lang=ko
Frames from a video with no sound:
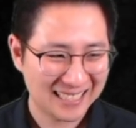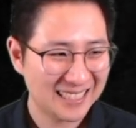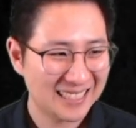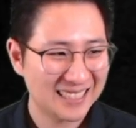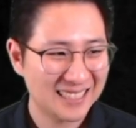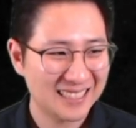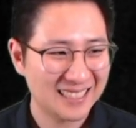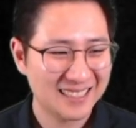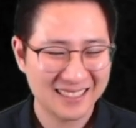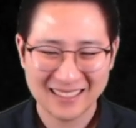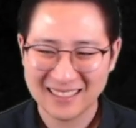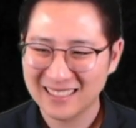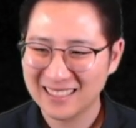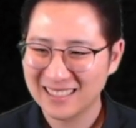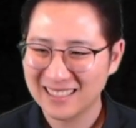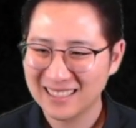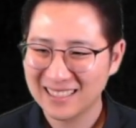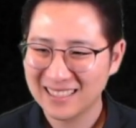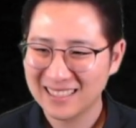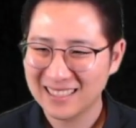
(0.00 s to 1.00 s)
네네네.
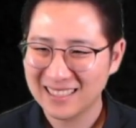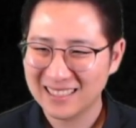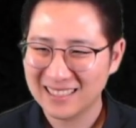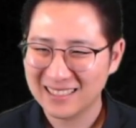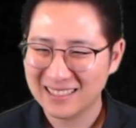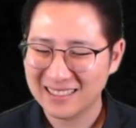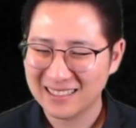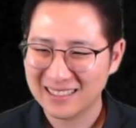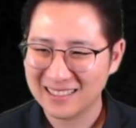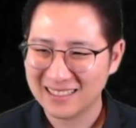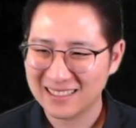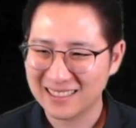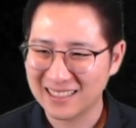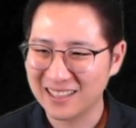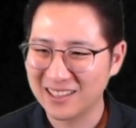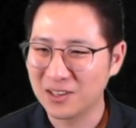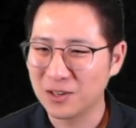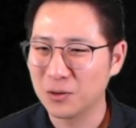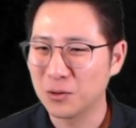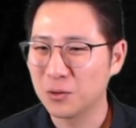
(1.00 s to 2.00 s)
감사합니다.
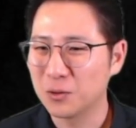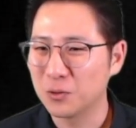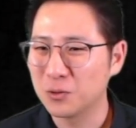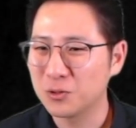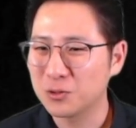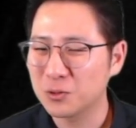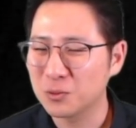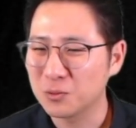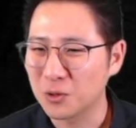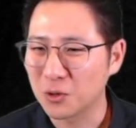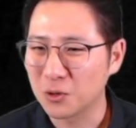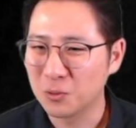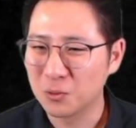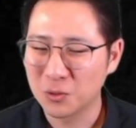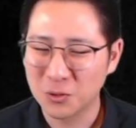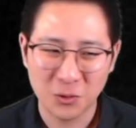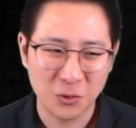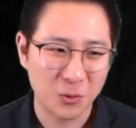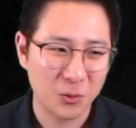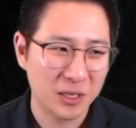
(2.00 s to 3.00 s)
그래요. 오늘 좀
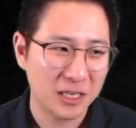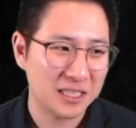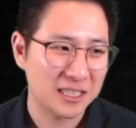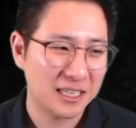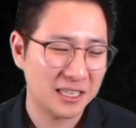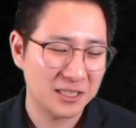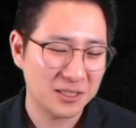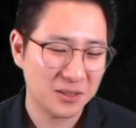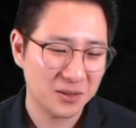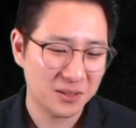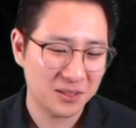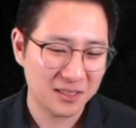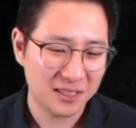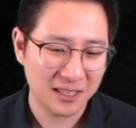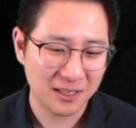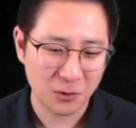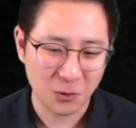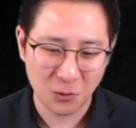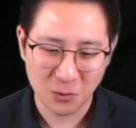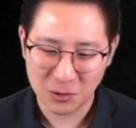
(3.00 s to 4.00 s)
여러모로 오래
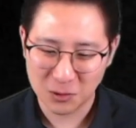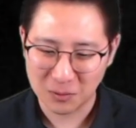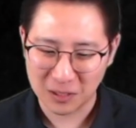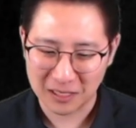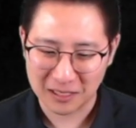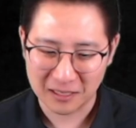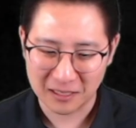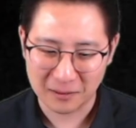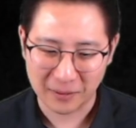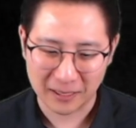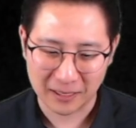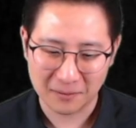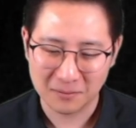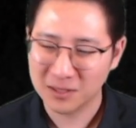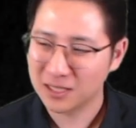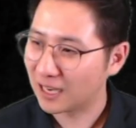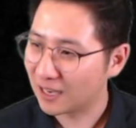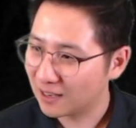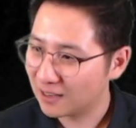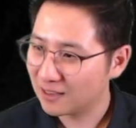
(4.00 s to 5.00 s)
기다리셨는데 도움이 좀 됐기를
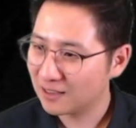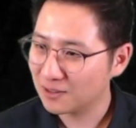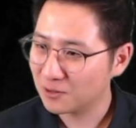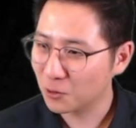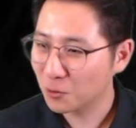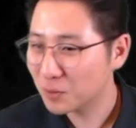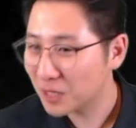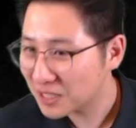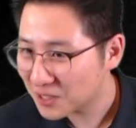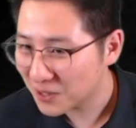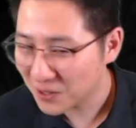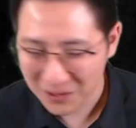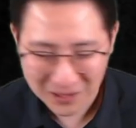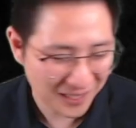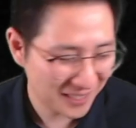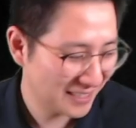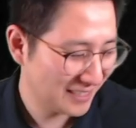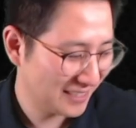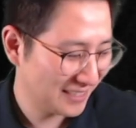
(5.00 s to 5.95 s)
바랍니다. 도움 됐죠?